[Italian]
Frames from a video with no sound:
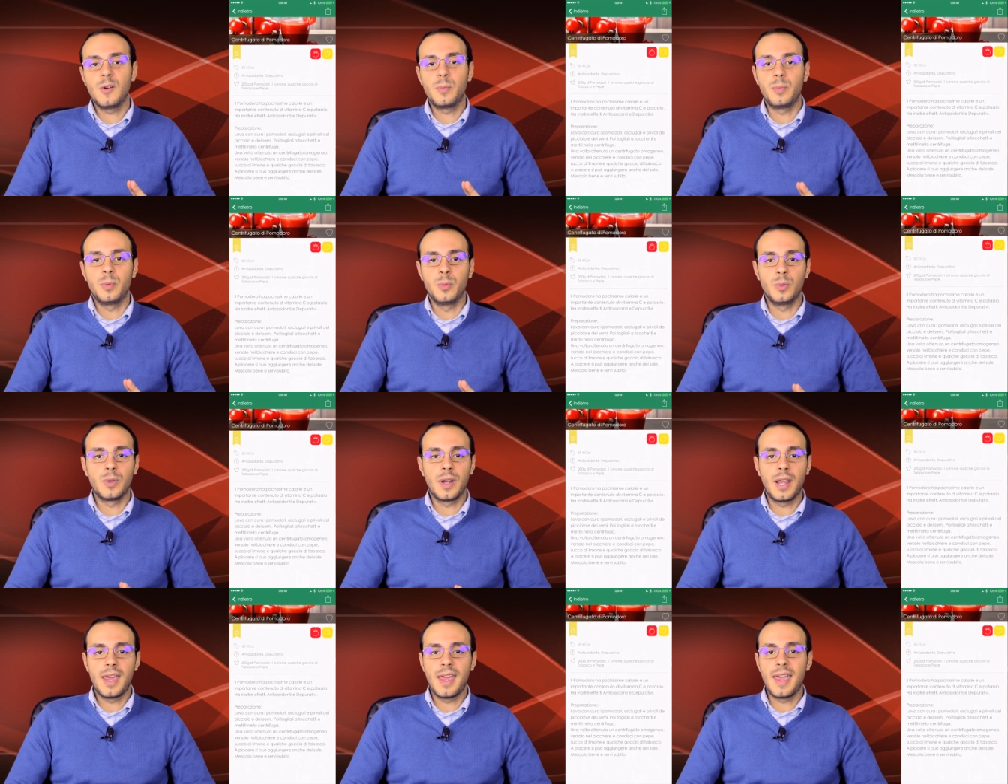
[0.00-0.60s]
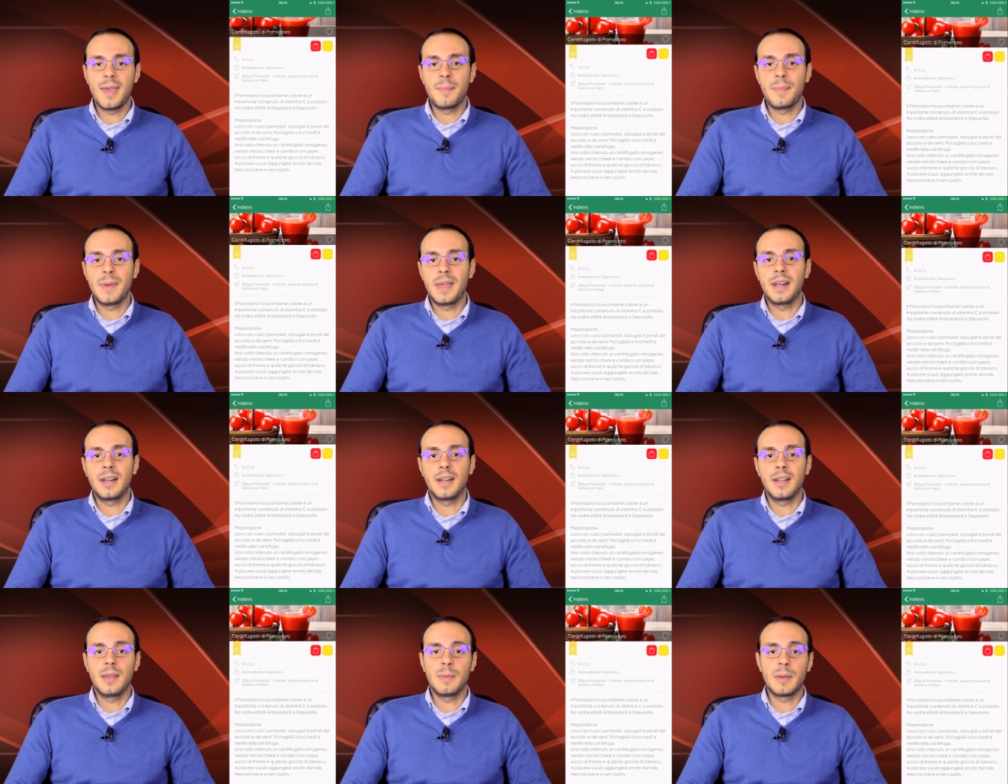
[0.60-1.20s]
oppure
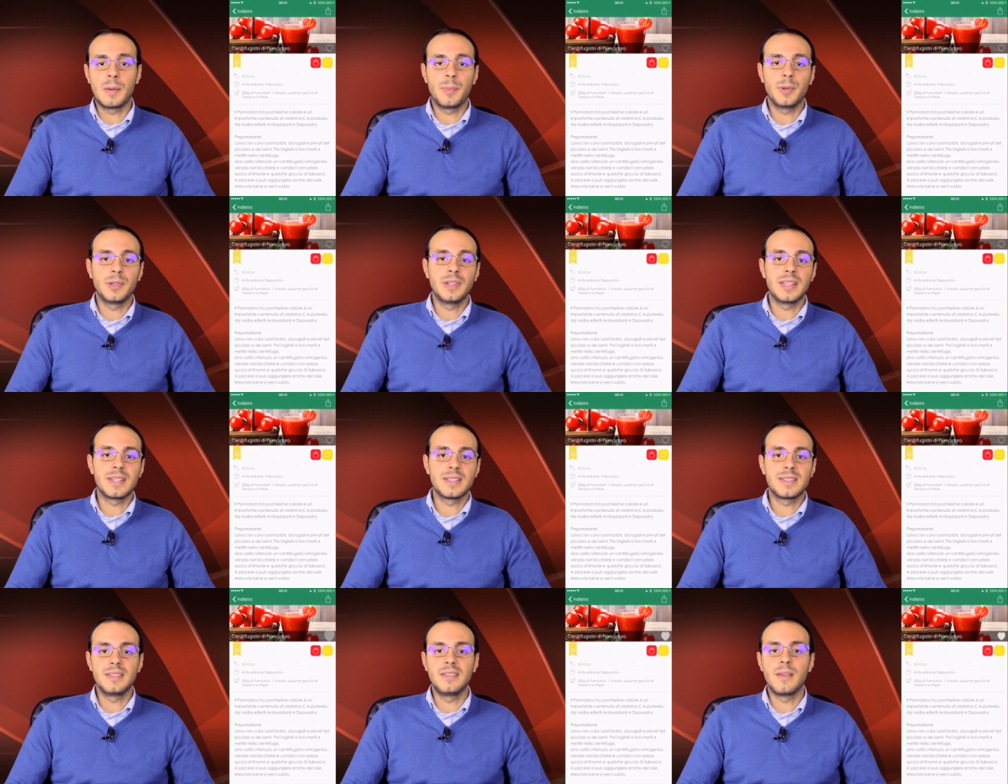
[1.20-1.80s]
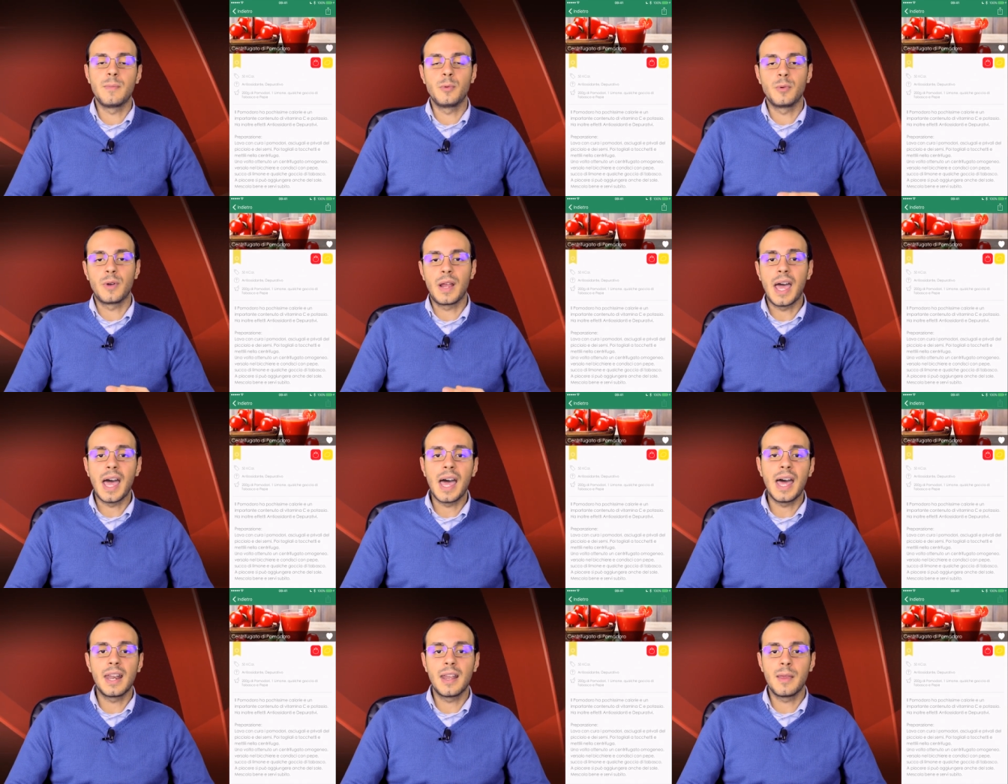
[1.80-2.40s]
per, per, potersi
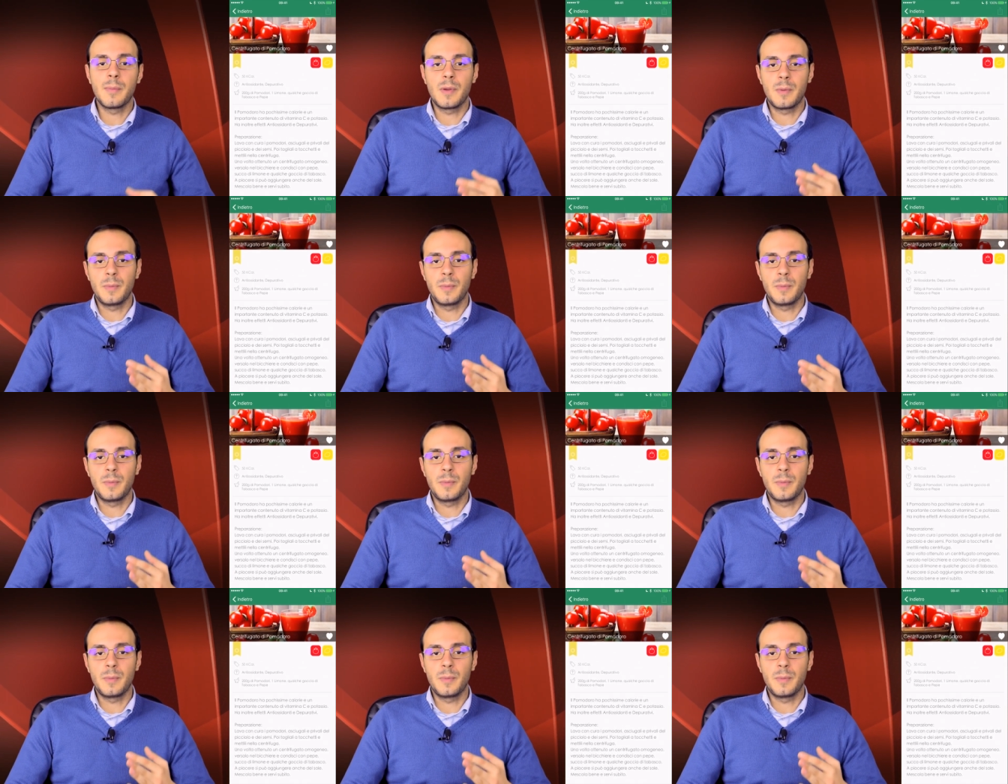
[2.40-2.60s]
depurare,